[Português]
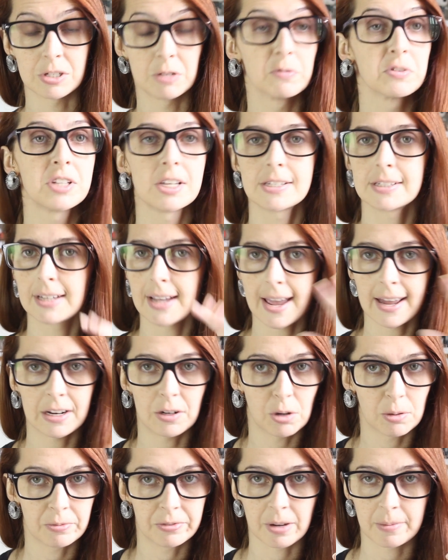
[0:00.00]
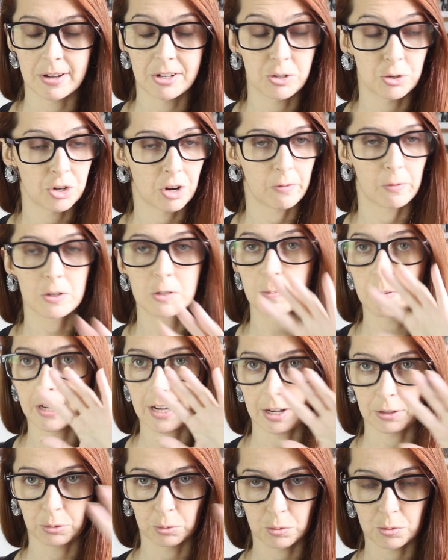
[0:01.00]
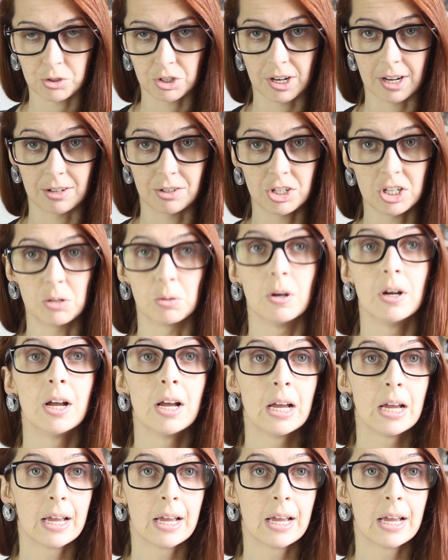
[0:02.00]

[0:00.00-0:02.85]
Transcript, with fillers: Se vocês querem, obviamente, eu já vou explicar tudo direitinho